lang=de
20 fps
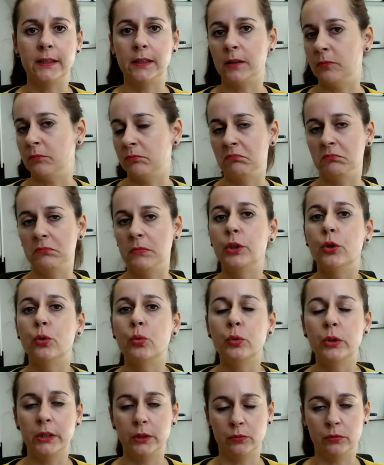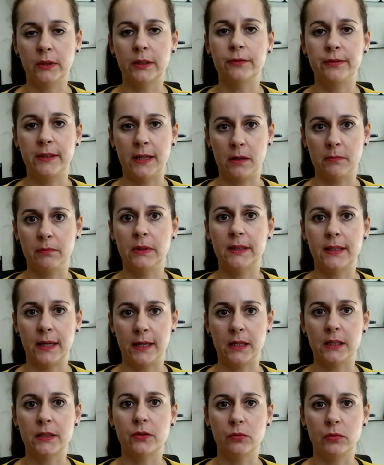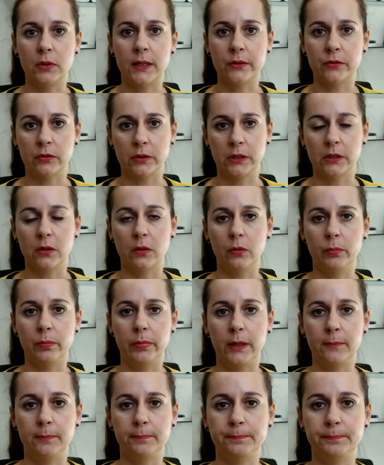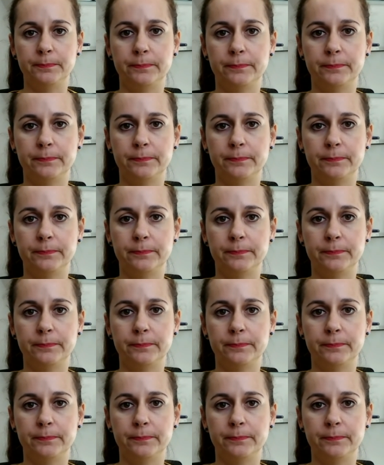ich im Juni ungefähr mit einer Zulassung in Europa.